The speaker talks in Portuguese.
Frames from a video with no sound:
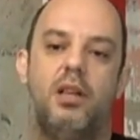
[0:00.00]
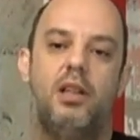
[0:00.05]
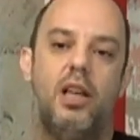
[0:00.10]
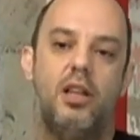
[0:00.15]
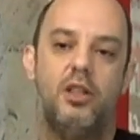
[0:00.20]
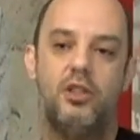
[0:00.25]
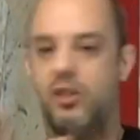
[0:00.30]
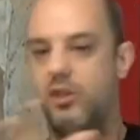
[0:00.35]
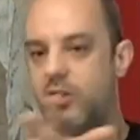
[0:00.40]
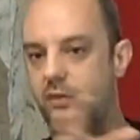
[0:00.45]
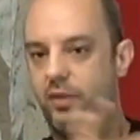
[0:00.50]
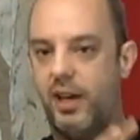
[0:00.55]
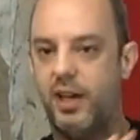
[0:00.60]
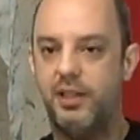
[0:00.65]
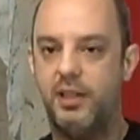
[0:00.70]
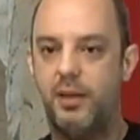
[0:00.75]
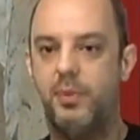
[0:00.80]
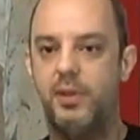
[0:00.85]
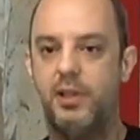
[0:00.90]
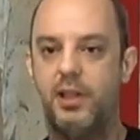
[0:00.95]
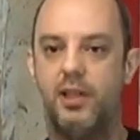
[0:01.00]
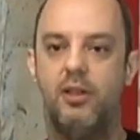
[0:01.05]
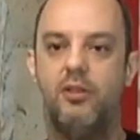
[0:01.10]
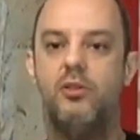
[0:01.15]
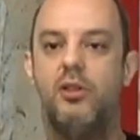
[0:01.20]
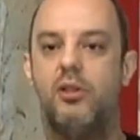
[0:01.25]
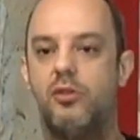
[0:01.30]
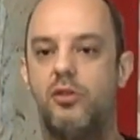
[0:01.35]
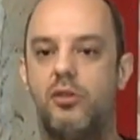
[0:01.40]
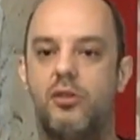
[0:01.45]
que a gente vai
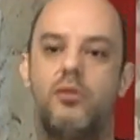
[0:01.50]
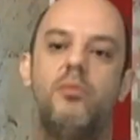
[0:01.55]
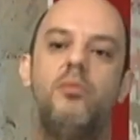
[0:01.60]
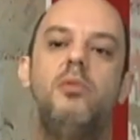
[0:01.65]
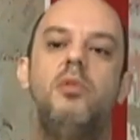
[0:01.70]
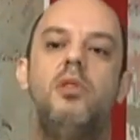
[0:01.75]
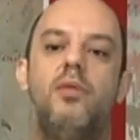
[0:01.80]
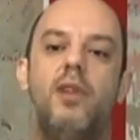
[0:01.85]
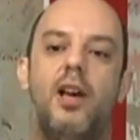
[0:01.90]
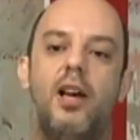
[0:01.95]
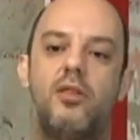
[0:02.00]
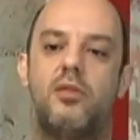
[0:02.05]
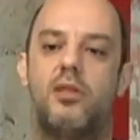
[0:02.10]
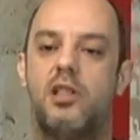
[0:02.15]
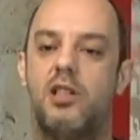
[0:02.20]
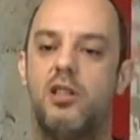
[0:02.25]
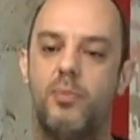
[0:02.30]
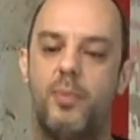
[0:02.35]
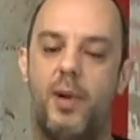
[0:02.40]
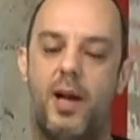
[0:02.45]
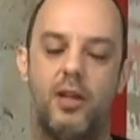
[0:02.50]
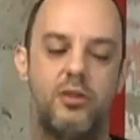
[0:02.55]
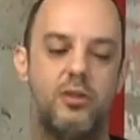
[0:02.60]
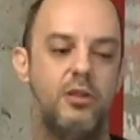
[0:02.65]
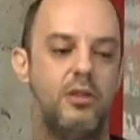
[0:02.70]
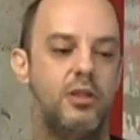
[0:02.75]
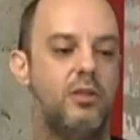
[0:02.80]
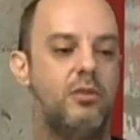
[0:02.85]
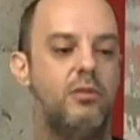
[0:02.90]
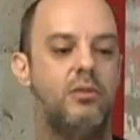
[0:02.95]
adaptando aos diversos
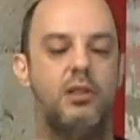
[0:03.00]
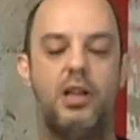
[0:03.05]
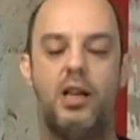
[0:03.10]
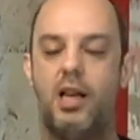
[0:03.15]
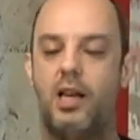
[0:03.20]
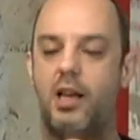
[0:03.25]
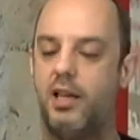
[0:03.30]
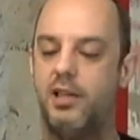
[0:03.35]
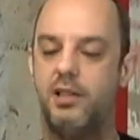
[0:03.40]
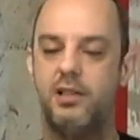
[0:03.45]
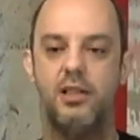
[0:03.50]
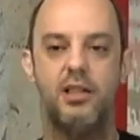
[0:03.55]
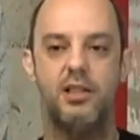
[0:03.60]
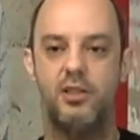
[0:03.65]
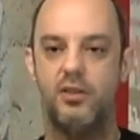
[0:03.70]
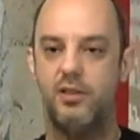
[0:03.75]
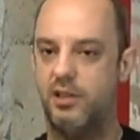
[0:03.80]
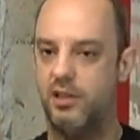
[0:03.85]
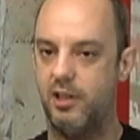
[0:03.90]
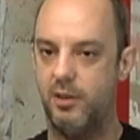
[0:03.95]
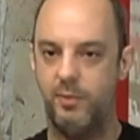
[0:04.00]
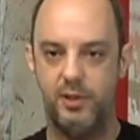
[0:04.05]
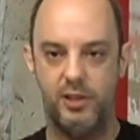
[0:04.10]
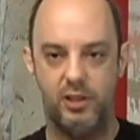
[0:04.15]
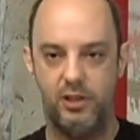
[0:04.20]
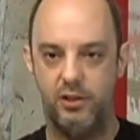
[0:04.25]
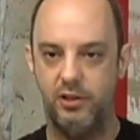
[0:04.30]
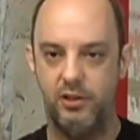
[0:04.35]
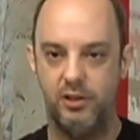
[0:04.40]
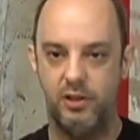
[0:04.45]
espaços. Então a encenação é sempre
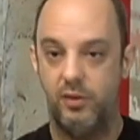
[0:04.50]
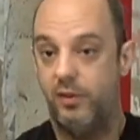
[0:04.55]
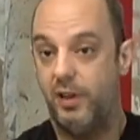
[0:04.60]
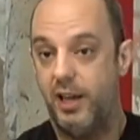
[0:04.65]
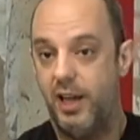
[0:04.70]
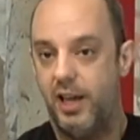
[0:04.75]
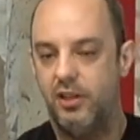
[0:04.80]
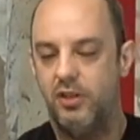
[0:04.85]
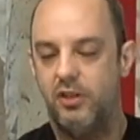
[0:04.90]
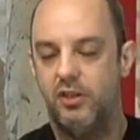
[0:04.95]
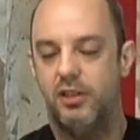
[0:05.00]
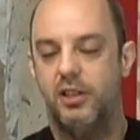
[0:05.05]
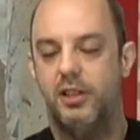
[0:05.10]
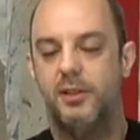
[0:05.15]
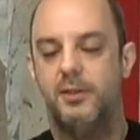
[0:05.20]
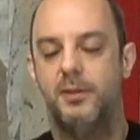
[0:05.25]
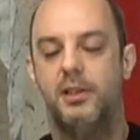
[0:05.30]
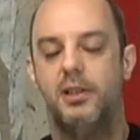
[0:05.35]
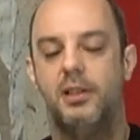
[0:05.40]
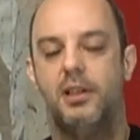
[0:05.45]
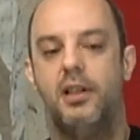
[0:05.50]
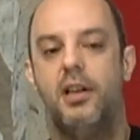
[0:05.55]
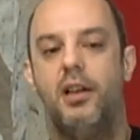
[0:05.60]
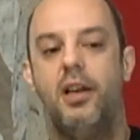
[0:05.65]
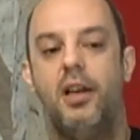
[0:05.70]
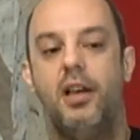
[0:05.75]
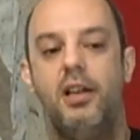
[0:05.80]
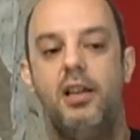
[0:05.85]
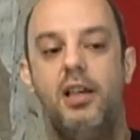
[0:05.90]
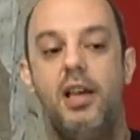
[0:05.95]
diferente, né?
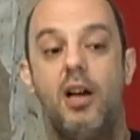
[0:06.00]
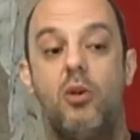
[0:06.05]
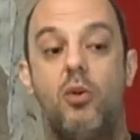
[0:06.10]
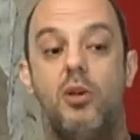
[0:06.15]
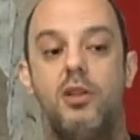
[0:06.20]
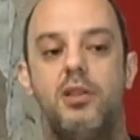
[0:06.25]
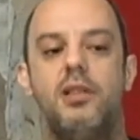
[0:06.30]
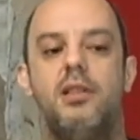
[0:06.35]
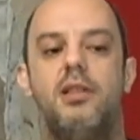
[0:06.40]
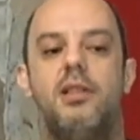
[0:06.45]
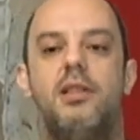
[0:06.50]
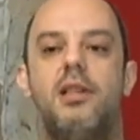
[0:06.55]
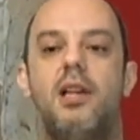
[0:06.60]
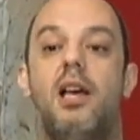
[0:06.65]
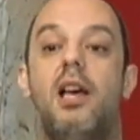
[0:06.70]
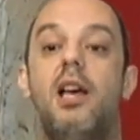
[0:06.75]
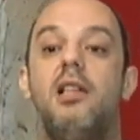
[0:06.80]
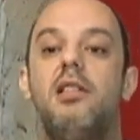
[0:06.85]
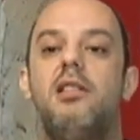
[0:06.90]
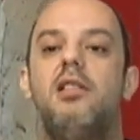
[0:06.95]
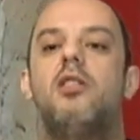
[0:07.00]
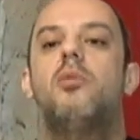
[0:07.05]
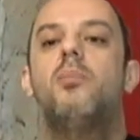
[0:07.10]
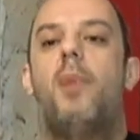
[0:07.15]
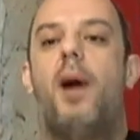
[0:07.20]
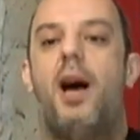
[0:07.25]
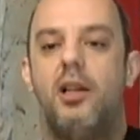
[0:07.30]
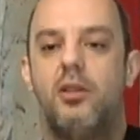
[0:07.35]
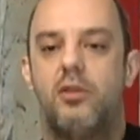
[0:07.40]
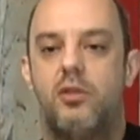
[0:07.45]
E a coisa de ser esse
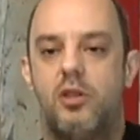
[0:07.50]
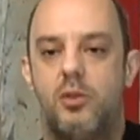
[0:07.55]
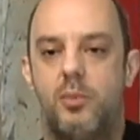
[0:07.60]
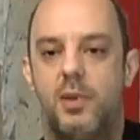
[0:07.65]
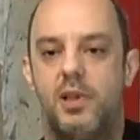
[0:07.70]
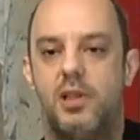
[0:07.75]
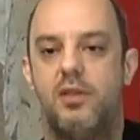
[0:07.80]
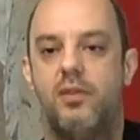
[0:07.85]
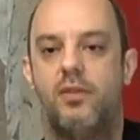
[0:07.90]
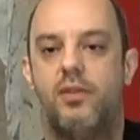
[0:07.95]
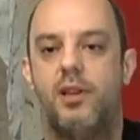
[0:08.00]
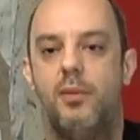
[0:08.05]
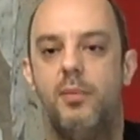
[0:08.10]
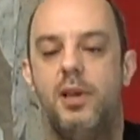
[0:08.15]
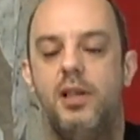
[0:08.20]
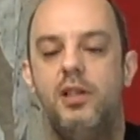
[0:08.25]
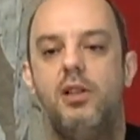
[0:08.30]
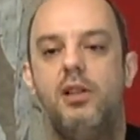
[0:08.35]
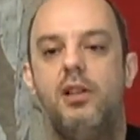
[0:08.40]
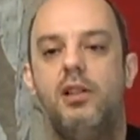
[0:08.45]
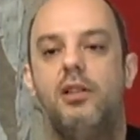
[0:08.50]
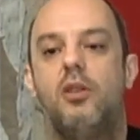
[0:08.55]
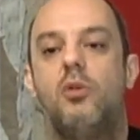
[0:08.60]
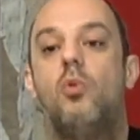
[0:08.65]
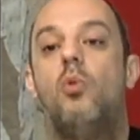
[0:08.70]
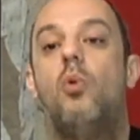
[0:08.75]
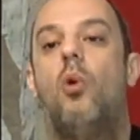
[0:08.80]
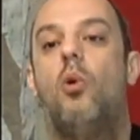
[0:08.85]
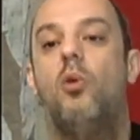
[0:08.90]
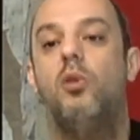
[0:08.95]
espaço especificamente lida
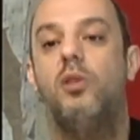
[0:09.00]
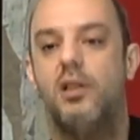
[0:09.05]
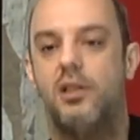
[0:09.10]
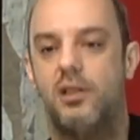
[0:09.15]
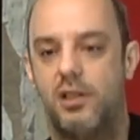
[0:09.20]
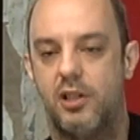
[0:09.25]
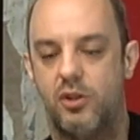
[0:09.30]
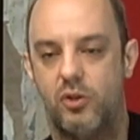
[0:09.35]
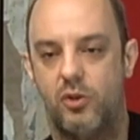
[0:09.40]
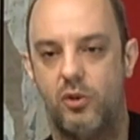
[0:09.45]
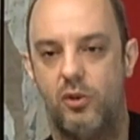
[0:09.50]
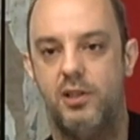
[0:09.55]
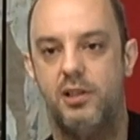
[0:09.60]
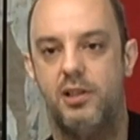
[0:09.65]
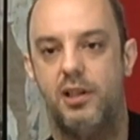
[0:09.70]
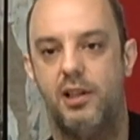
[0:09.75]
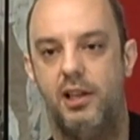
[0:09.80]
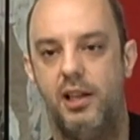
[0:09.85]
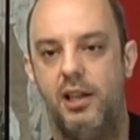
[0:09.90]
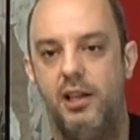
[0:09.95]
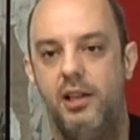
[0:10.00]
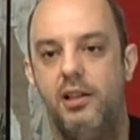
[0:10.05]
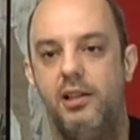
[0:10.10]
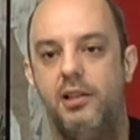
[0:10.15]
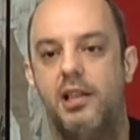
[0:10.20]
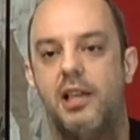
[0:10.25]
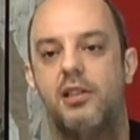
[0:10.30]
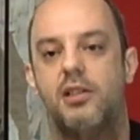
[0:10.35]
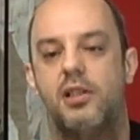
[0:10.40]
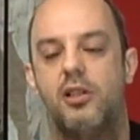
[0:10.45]
com outras questões
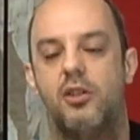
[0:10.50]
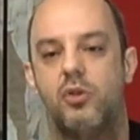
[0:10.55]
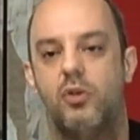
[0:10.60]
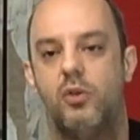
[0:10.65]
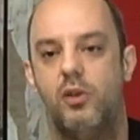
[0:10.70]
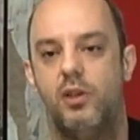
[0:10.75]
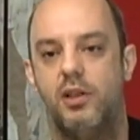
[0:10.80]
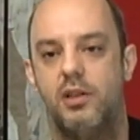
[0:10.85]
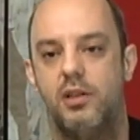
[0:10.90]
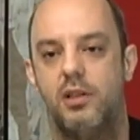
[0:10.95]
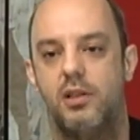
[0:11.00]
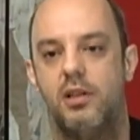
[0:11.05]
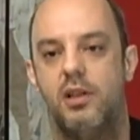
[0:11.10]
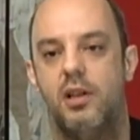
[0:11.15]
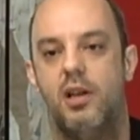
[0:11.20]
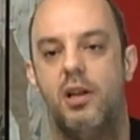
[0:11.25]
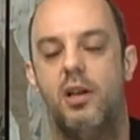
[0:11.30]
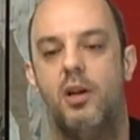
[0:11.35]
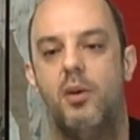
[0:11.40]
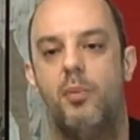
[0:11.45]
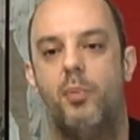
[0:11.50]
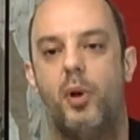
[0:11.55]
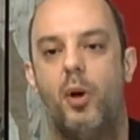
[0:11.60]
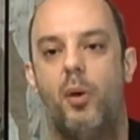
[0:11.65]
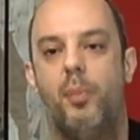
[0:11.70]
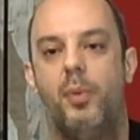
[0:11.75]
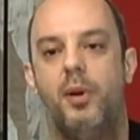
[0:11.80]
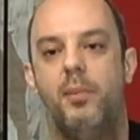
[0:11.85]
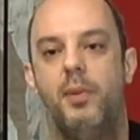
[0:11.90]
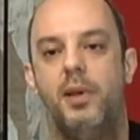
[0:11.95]
além das questões
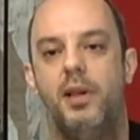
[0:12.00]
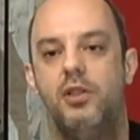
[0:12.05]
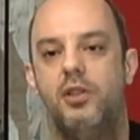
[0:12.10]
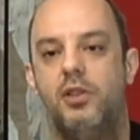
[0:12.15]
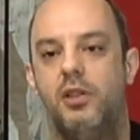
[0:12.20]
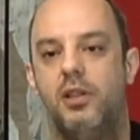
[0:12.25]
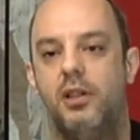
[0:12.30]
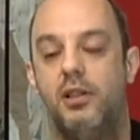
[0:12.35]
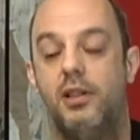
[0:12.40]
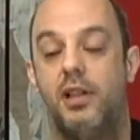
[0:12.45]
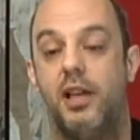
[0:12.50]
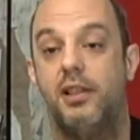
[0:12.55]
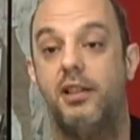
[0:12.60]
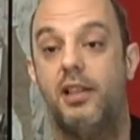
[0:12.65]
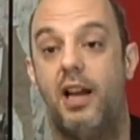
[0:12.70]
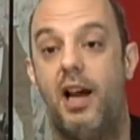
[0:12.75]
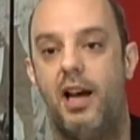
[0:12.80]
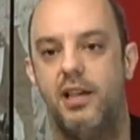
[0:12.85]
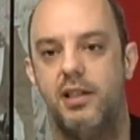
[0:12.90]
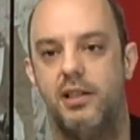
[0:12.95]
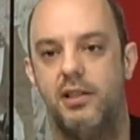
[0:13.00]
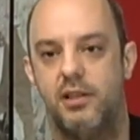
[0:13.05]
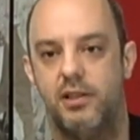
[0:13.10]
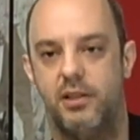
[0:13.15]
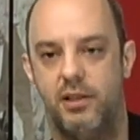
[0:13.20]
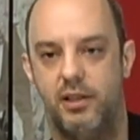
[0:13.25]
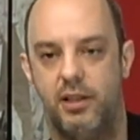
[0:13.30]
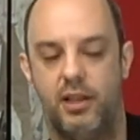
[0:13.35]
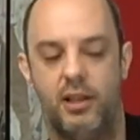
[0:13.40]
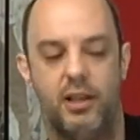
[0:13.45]
propriamente teatrais,
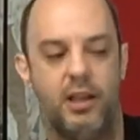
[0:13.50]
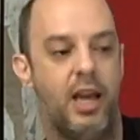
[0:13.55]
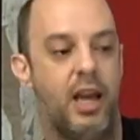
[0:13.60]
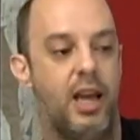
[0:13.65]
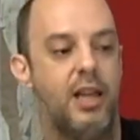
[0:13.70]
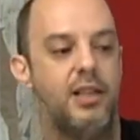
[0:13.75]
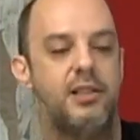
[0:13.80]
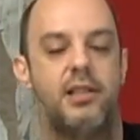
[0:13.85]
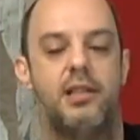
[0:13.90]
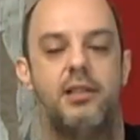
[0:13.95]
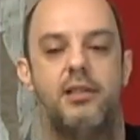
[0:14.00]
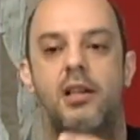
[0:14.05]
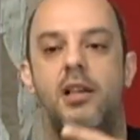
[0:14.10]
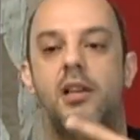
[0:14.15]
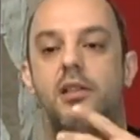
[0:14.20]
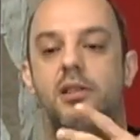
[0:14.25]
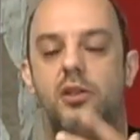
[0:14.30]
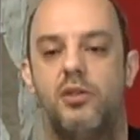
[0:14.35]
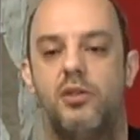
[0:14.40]
assim, né? Esses é,